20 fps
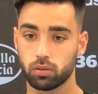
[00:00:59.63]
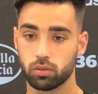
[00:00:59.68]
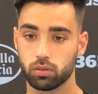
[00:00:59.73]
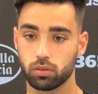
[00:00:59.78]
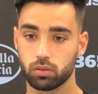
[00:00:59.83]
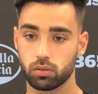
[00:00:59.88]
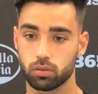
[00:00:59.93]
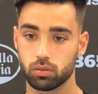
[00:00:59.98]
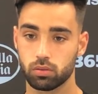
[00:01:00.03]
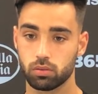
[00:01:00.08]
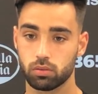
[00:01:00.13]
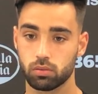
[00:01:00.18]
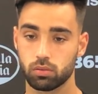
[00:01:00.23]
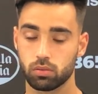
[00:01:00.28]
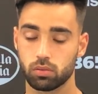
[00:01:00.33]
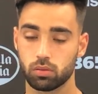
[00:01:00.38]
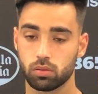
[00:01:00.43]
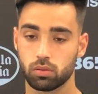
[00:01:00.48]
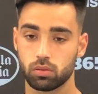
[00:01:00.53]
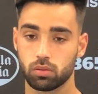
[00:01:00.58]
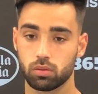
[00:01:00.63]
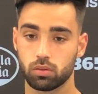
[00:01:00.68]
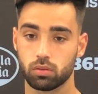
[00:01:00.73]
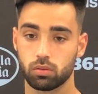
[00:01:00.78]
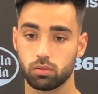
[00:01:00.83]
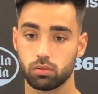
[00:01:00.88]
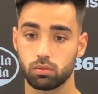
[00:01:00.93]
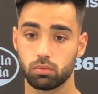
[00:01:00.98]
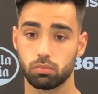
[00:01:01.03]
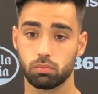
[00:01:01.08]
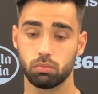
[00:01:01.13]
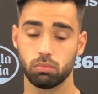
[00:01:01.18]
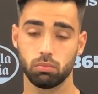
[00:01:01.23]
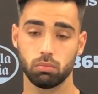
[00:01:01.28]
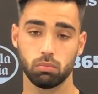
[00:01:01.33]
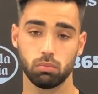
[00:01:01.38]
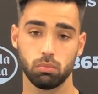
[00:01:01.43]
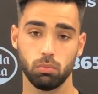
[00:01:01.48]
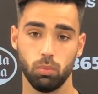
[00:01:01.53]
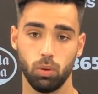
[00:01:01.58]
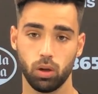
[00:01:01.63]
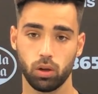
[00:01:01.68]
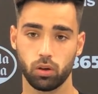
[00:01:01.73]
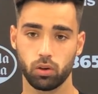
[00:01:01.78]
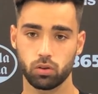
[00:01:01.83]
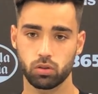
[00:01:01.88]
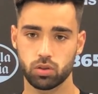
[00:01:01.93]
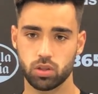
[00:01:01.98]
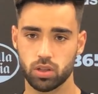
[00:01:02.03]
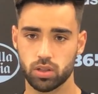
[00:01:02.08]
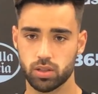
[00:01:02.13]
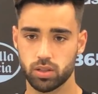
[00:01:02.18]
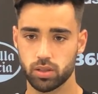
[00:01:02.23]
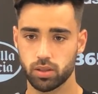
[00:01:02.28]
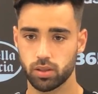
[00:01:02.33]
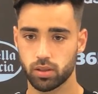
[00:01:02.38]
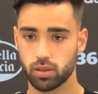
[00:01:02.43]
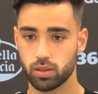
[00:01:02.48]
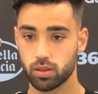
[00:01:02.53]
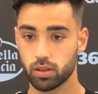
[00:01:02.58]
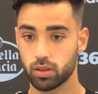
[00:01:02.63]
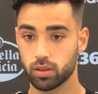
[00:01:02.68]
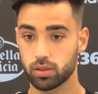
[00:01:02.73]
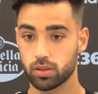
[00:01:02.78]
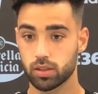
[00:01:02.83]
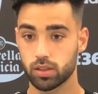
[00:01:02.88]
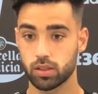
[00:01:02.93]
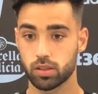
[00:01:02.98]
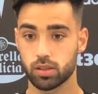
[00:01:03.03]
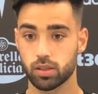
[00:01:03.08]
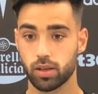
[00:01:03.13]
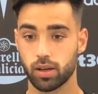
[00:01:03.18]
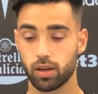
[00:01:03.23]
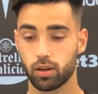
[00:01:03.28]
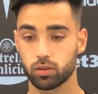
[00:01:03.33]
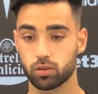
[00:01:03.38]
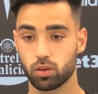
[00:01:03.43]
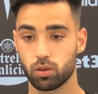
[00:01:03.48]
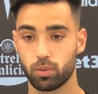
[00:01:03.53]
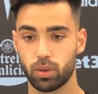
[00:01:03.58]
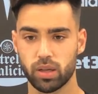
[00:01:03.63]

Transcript: pensando que vais a bueno, no sé si, será otro